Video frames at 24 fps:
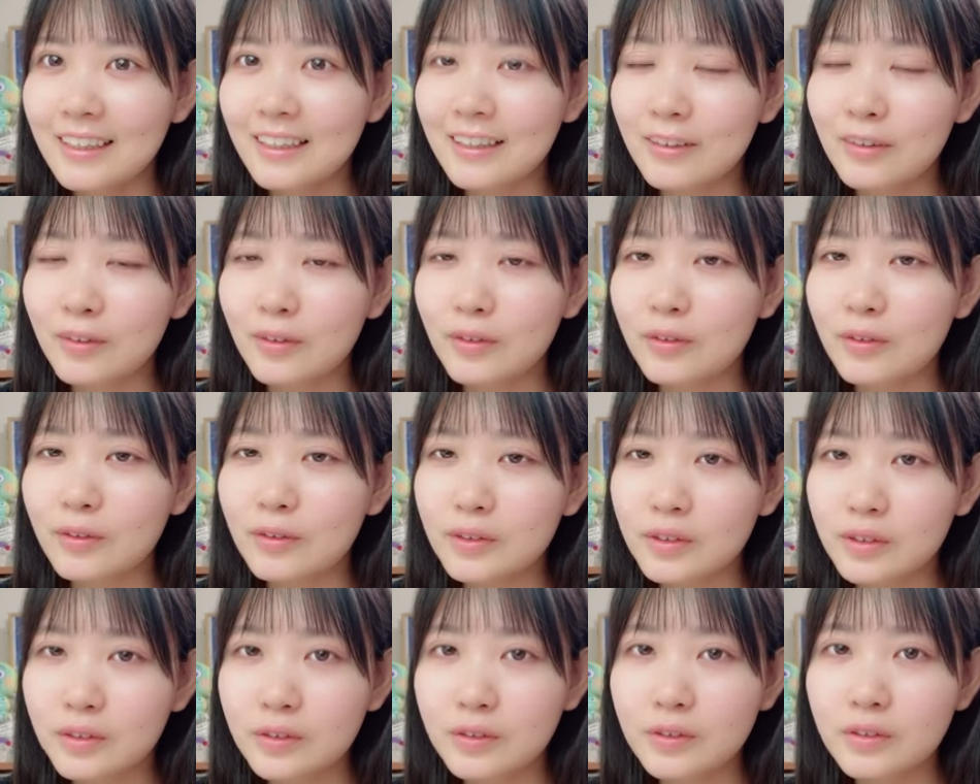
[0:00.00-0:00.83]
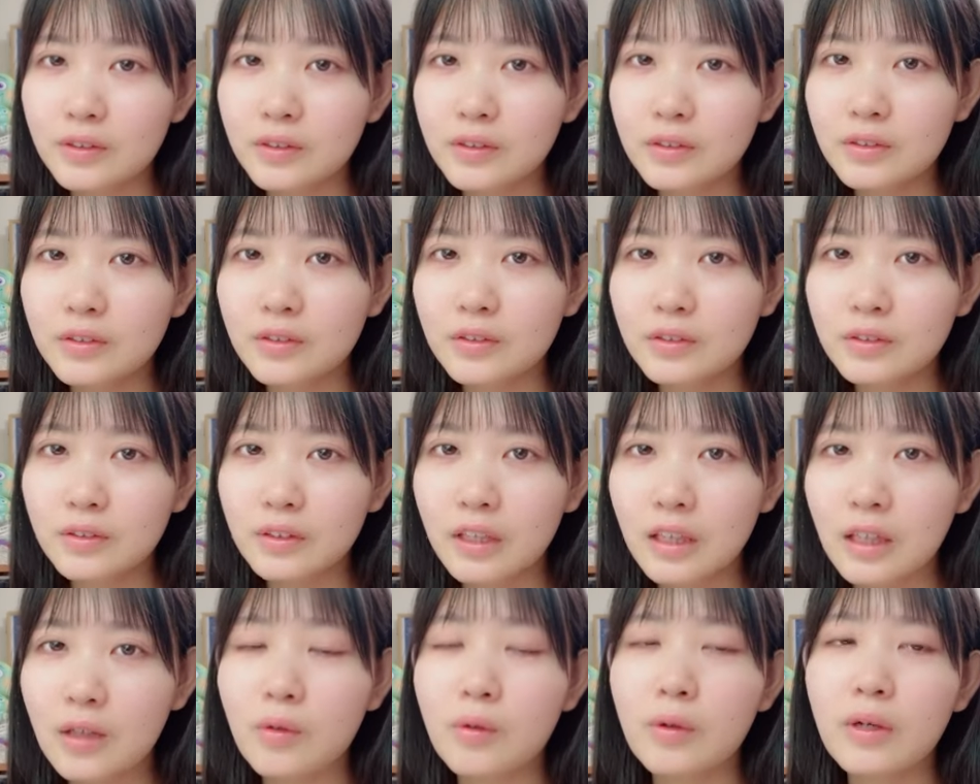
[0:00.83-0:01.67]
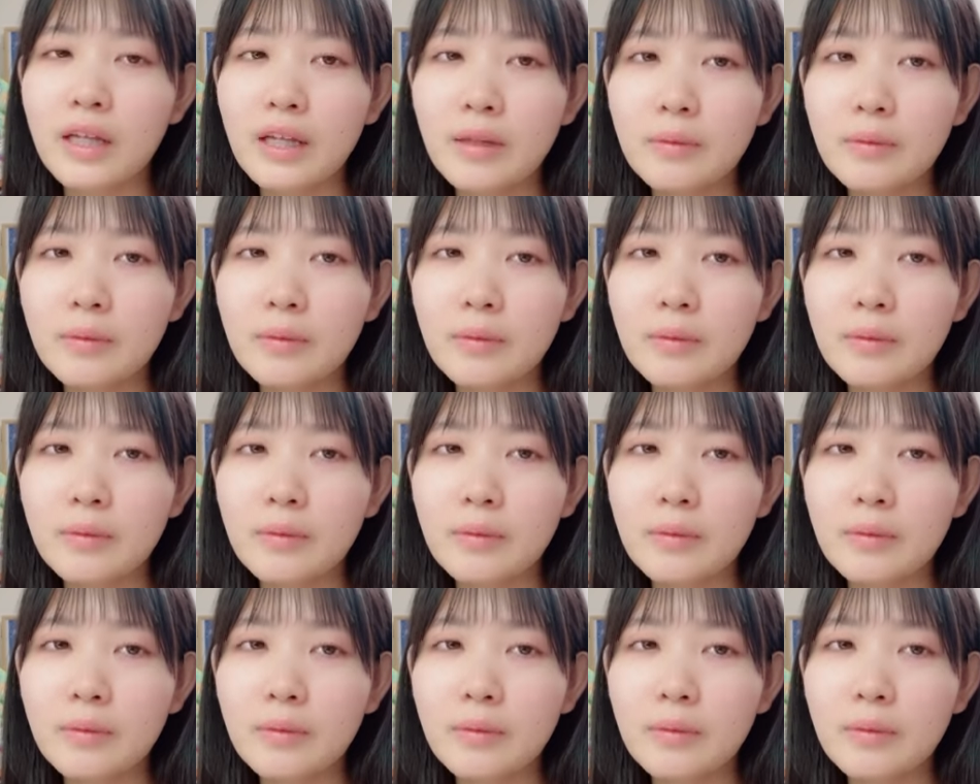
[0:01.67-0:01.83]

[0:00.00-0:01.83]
あのそうちょっとあこれ